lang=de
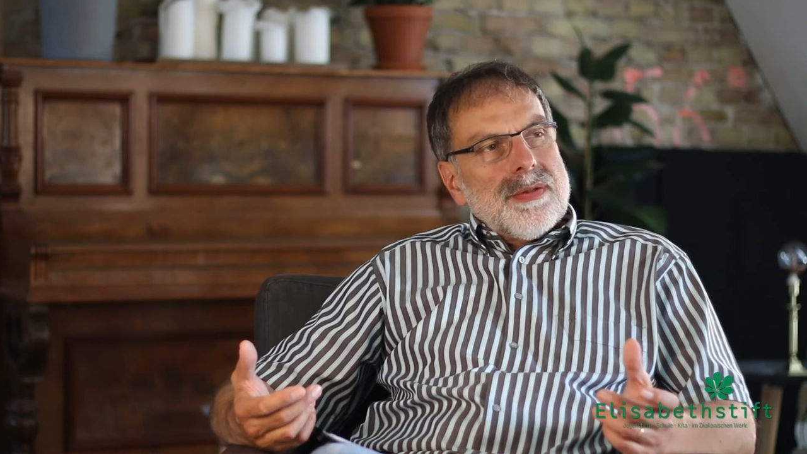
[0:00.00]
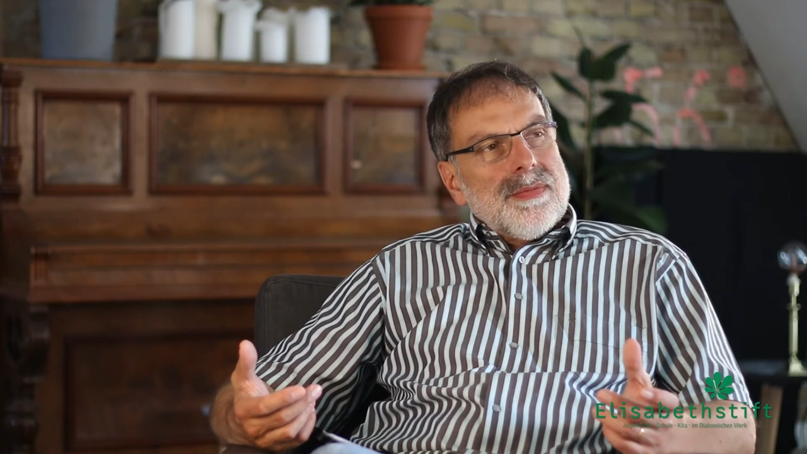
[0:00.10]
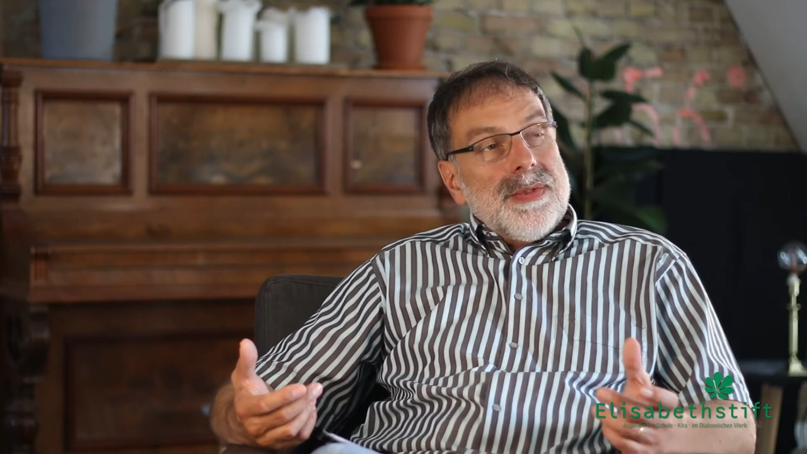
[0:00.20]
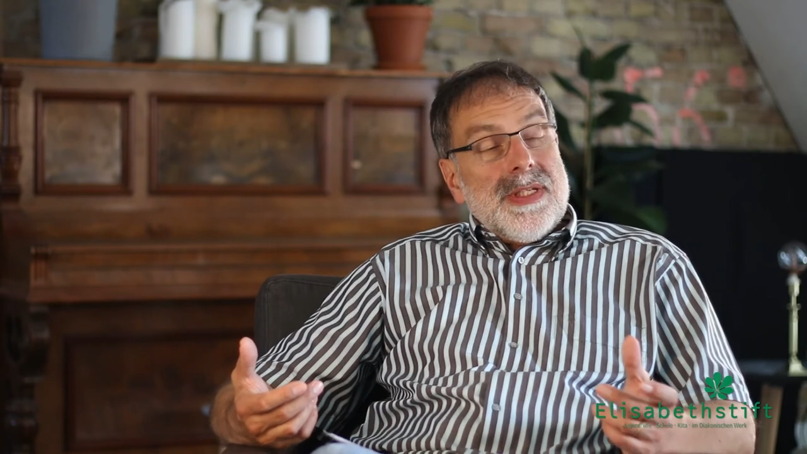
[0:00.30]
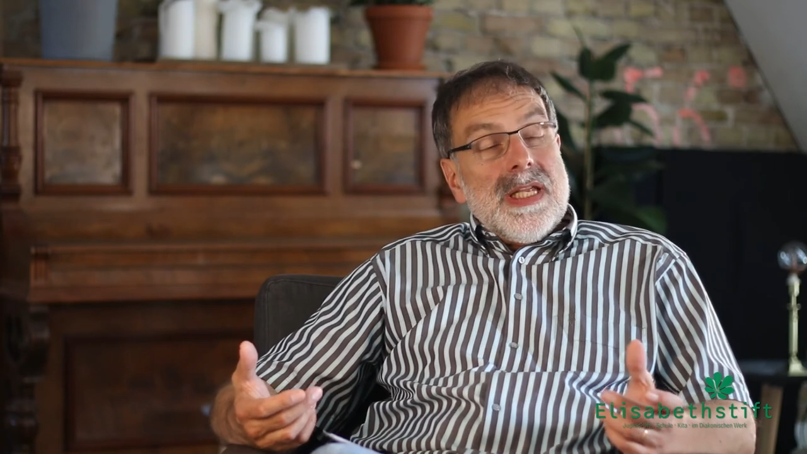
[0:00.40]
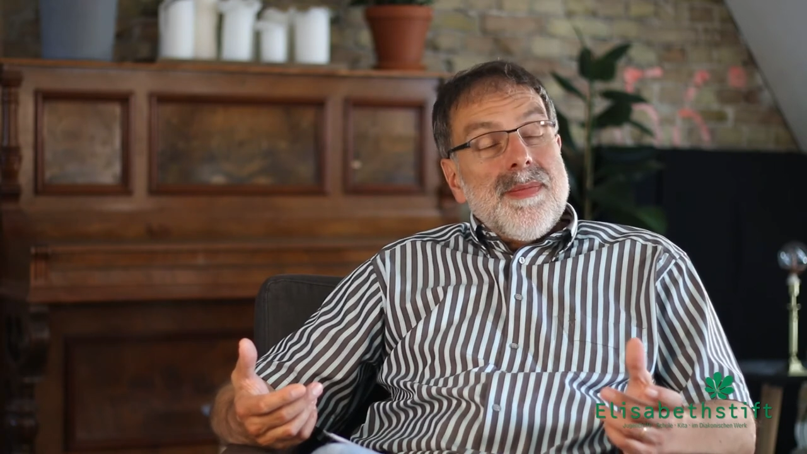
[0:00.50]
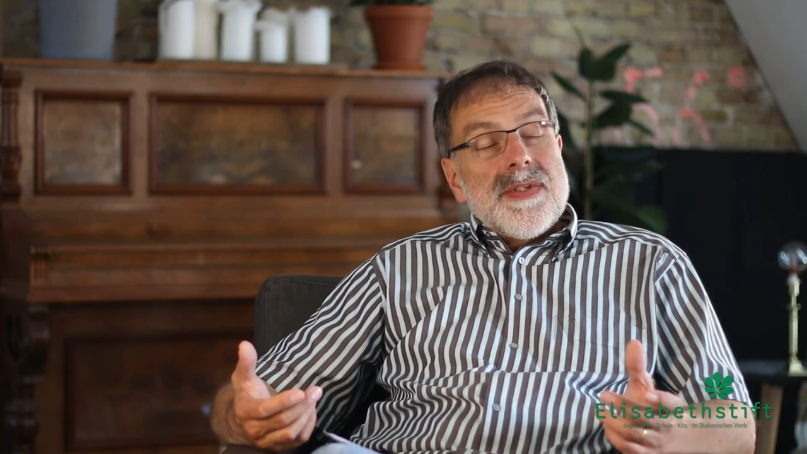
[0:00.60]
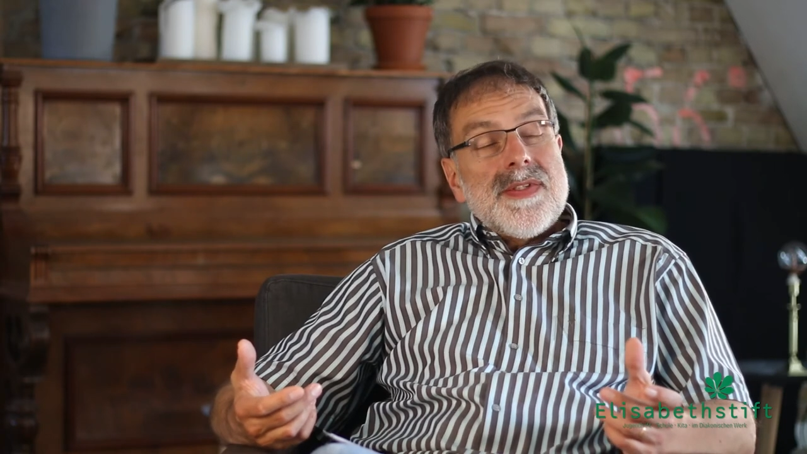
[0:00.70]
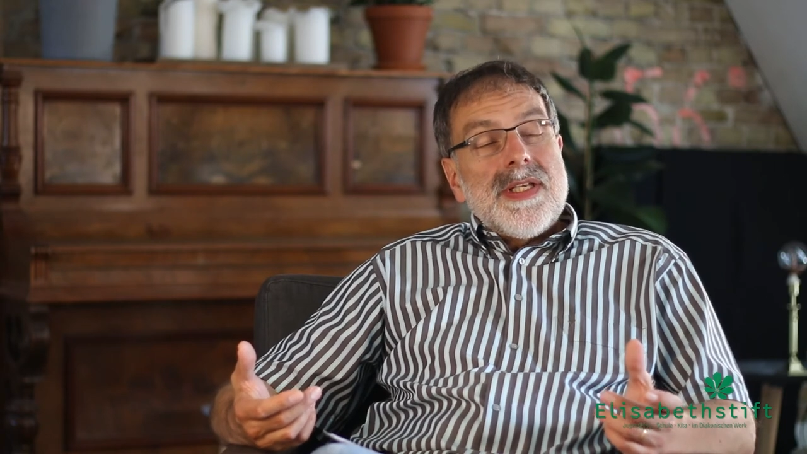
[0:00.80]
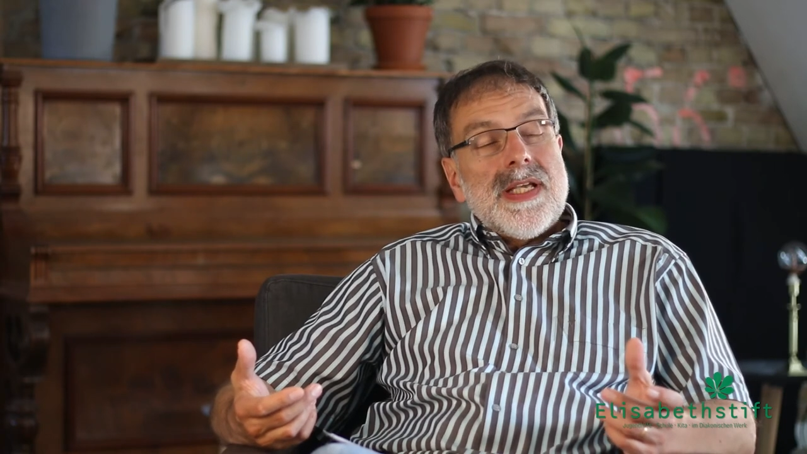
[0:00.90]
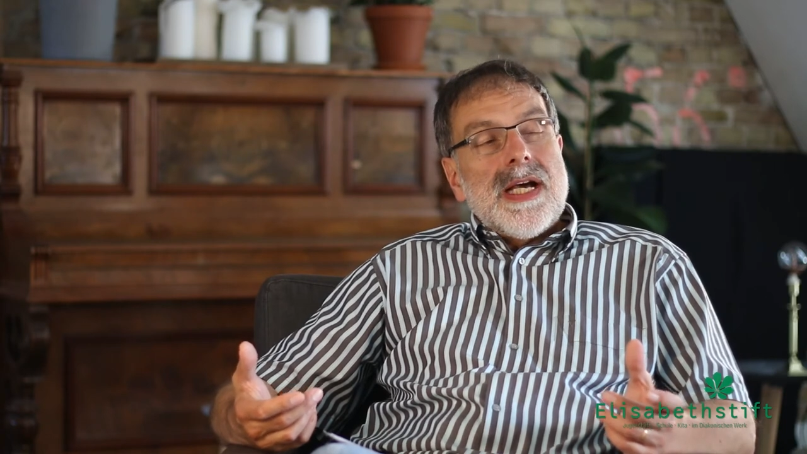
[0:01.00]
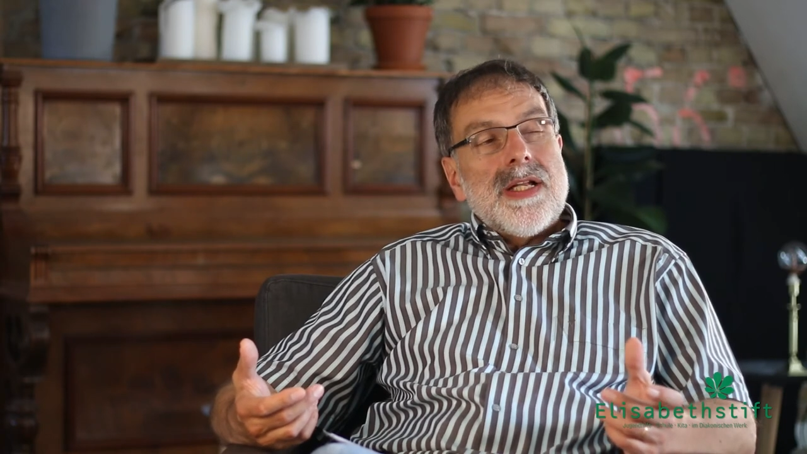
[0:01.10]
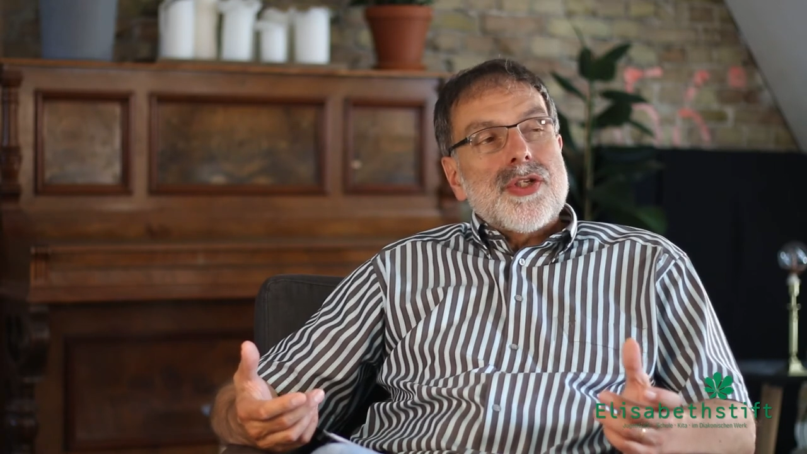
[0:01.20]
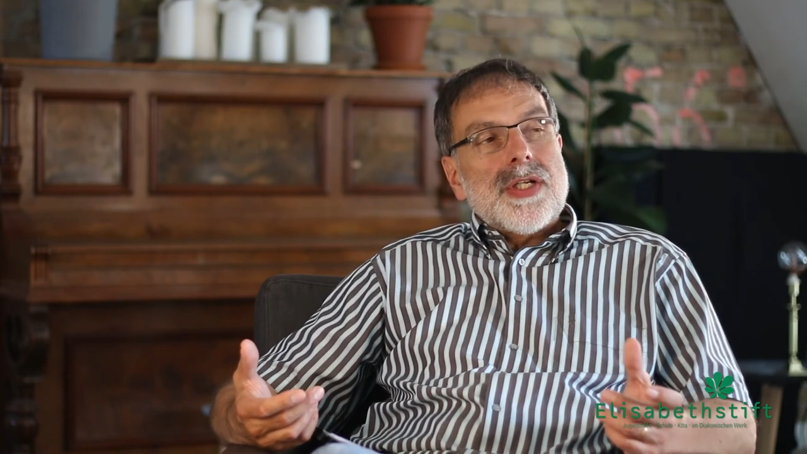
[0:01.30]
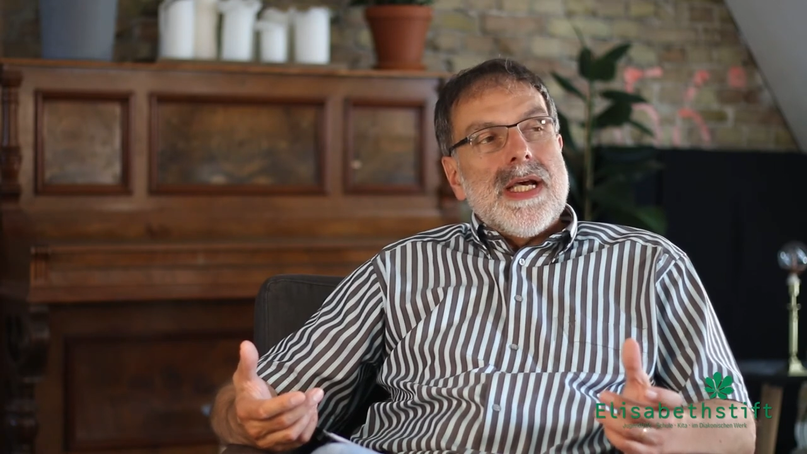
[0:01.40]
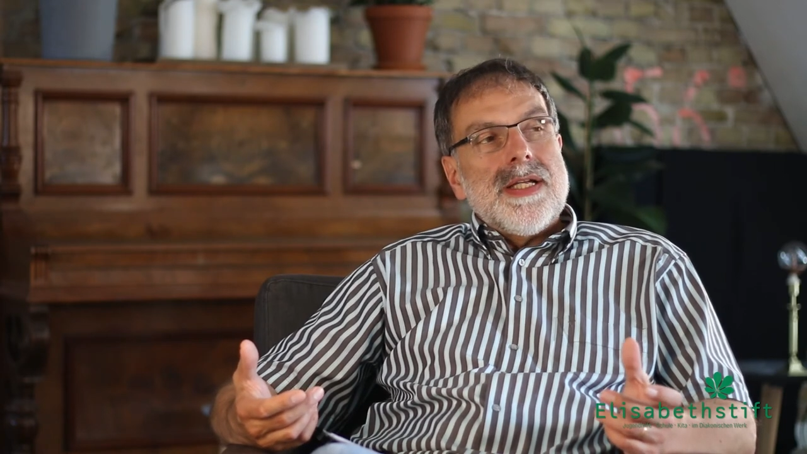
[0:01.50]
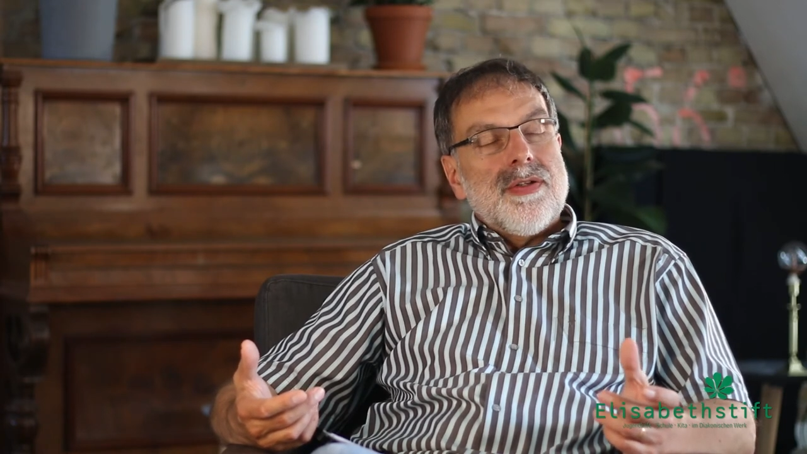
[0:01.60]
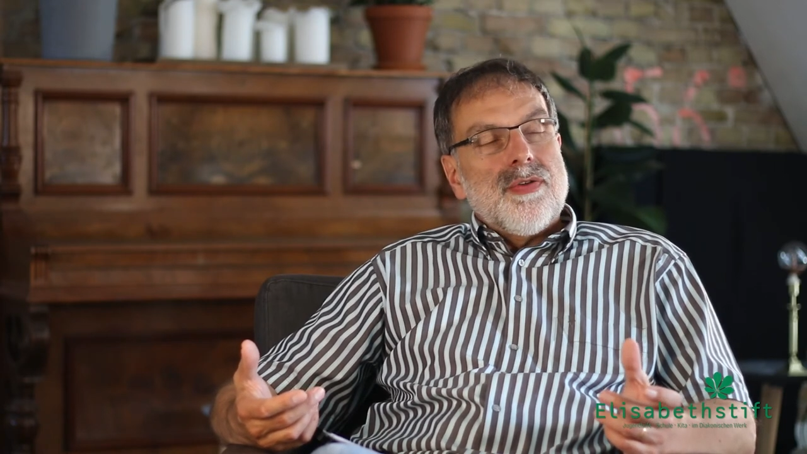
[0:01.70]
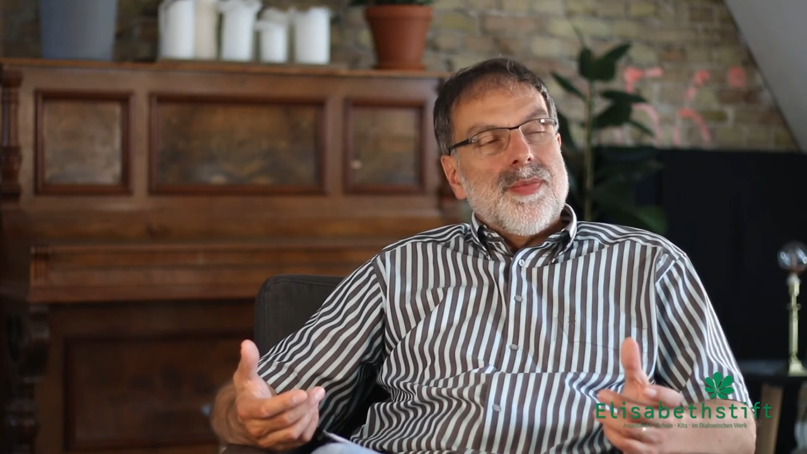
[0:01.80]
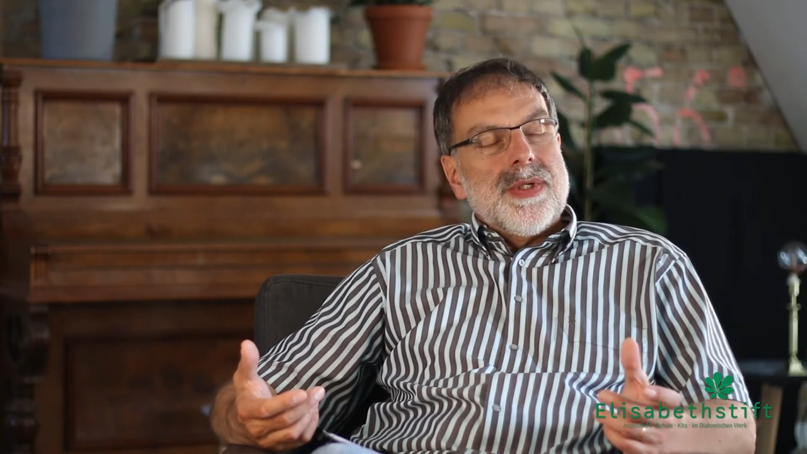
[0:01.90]
mit dem es sich gerade
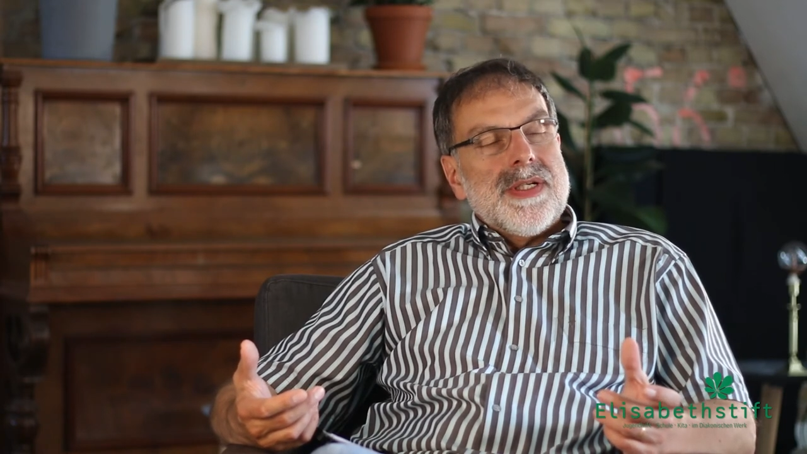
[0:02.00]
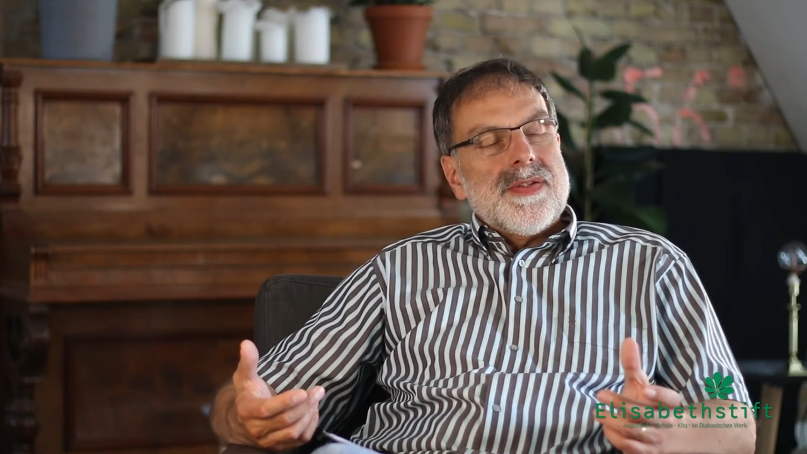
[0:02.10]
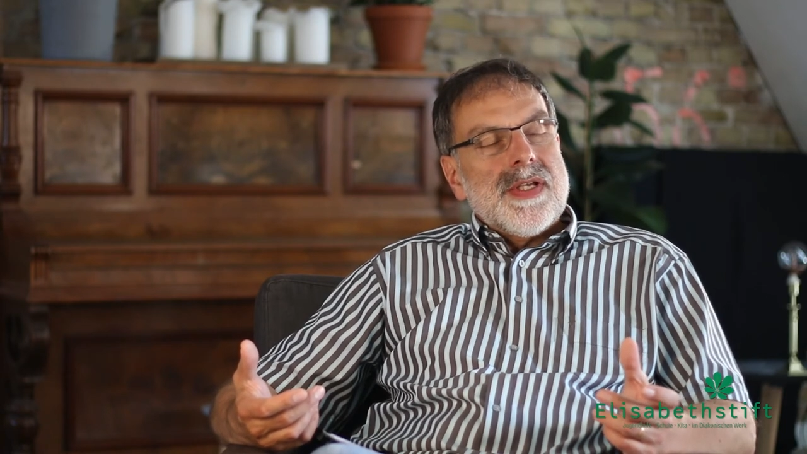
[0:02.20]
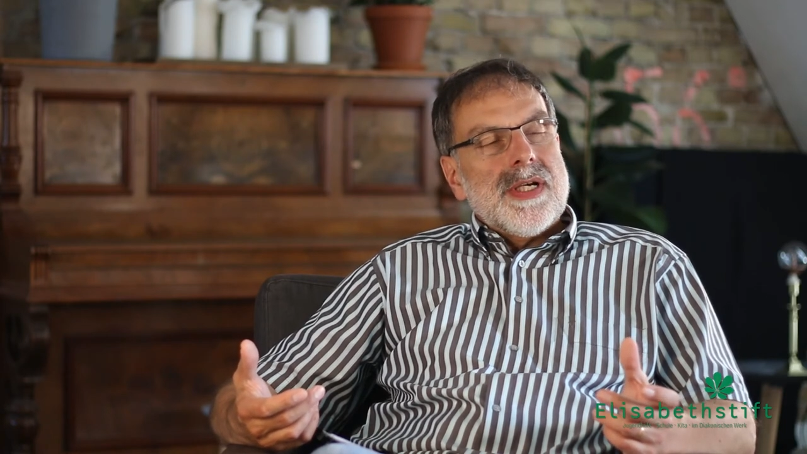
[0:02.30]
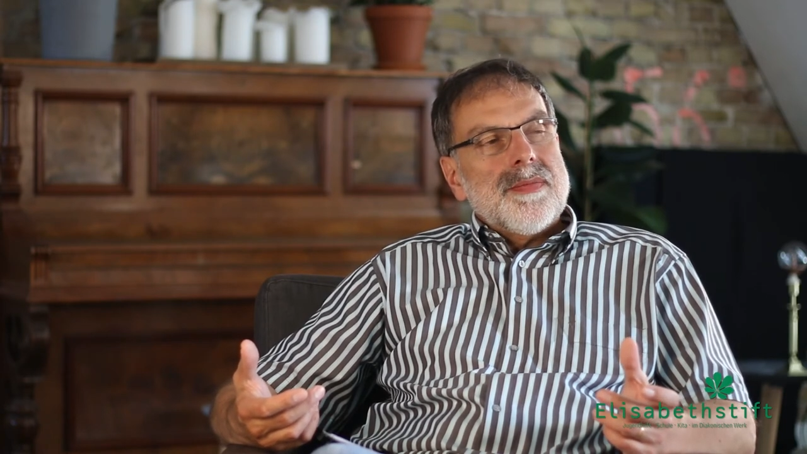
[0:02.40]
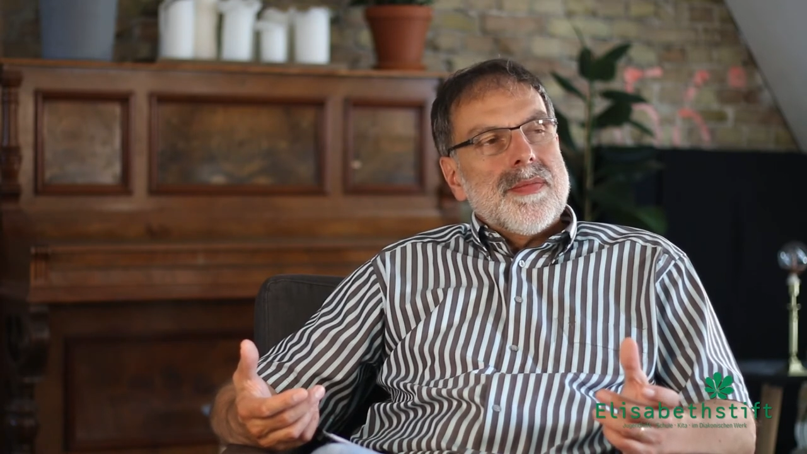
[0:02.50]
streitet übrigens, ja.